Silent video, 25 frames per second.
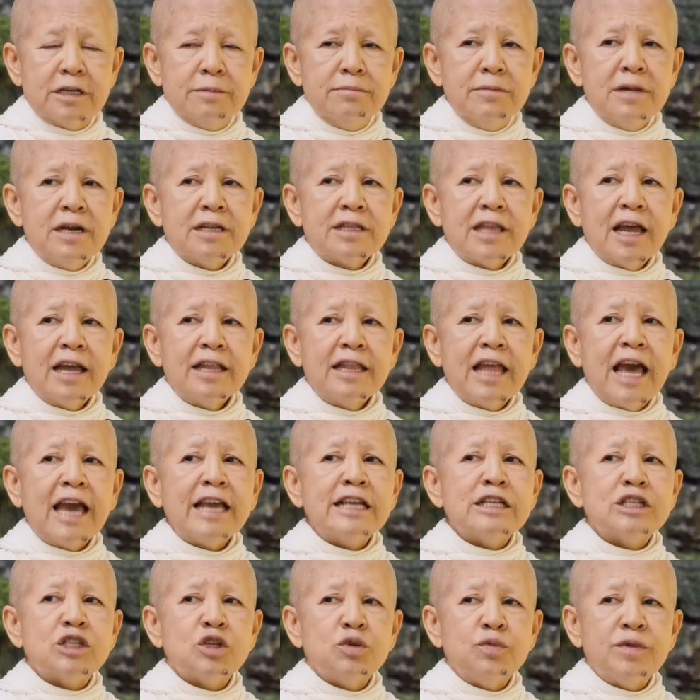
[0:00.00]
เมื่อท่าน
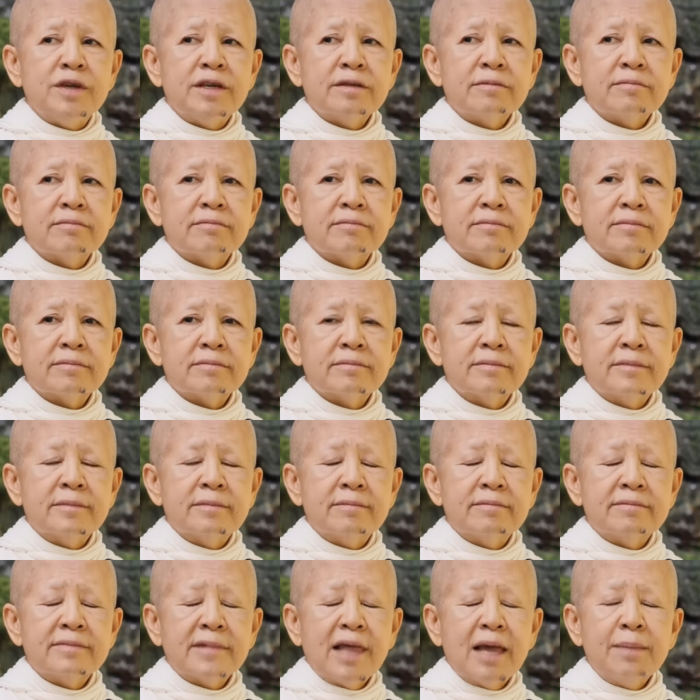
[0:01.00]
ให้ชีวิต
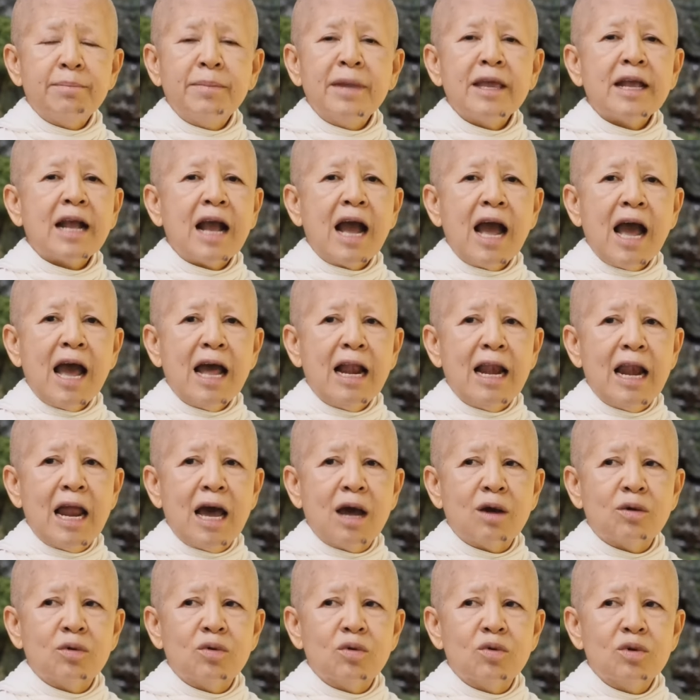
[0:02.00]
ท่านไม่ฆ่า
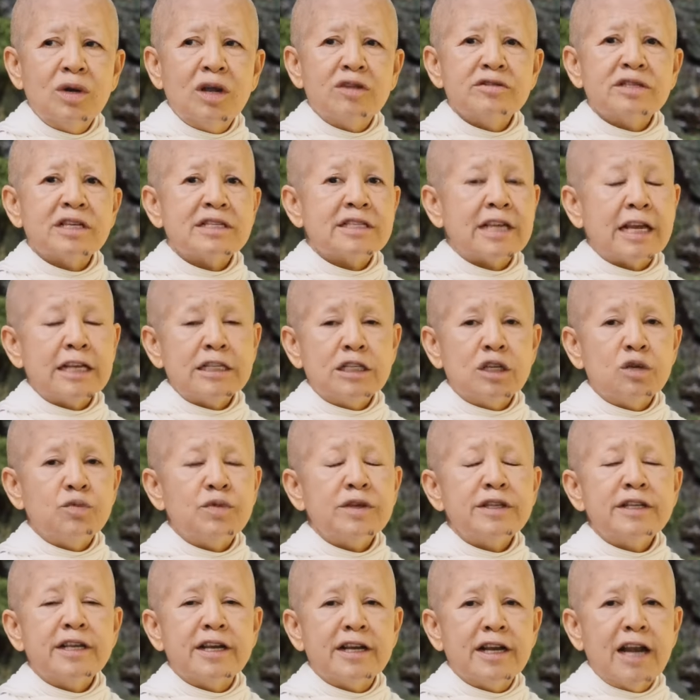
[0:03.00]
เราเราจะใช้ชี
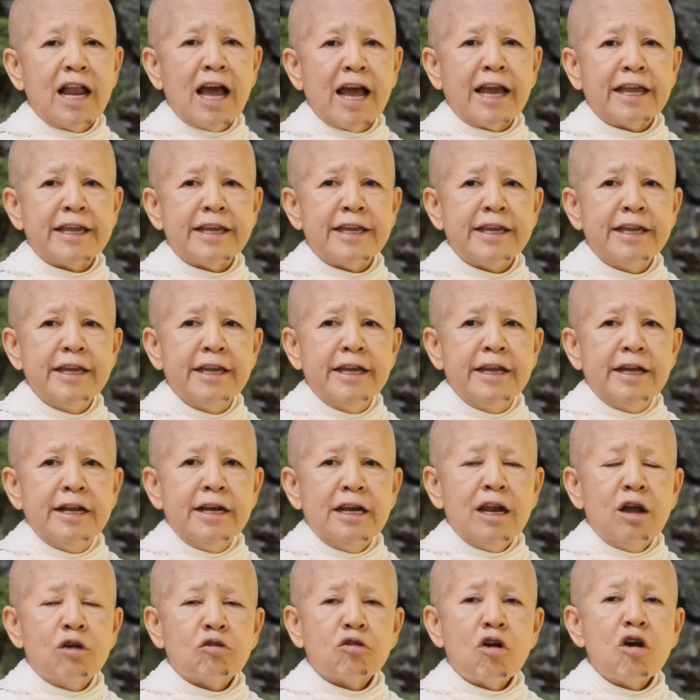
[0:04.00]
วิตอย่างไร
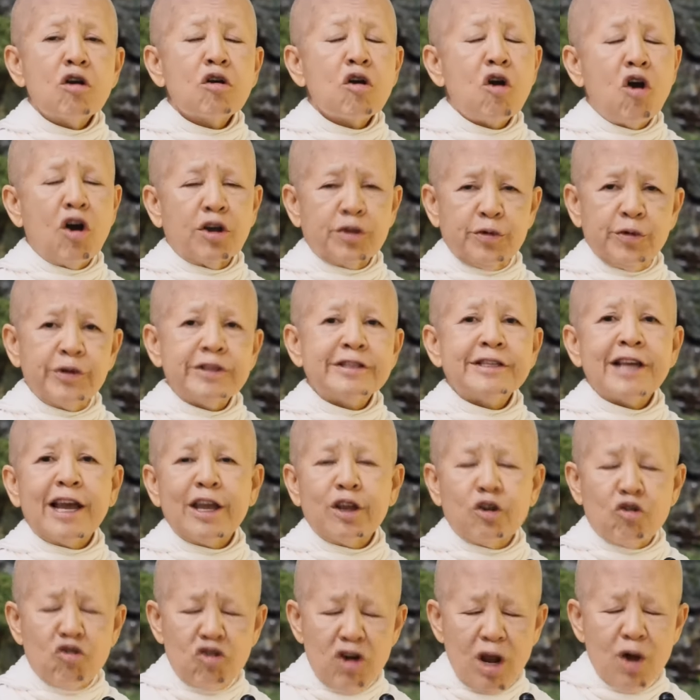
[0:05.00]
เราก็กอดหัวใจ
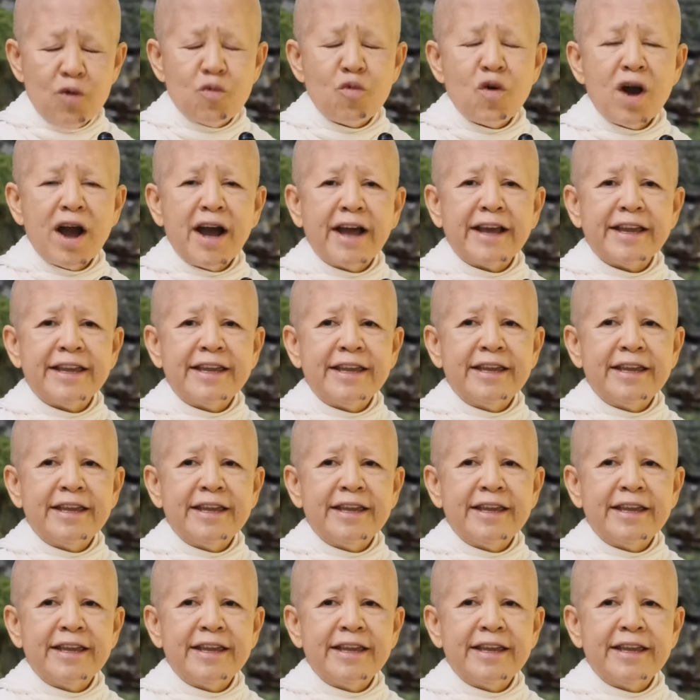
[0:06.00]
ของเราไว้